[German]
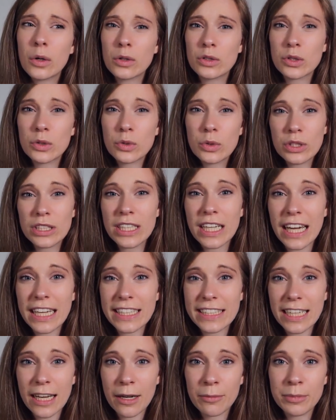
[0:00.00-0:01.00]
und zu guter
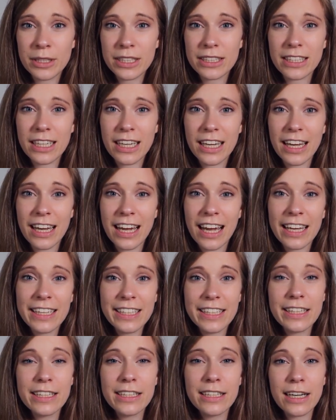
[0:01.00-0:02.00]
Recht haben mich daher
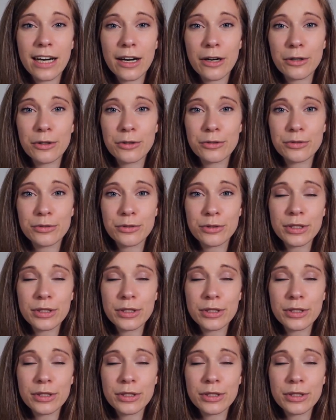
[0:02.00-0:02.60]
einige auf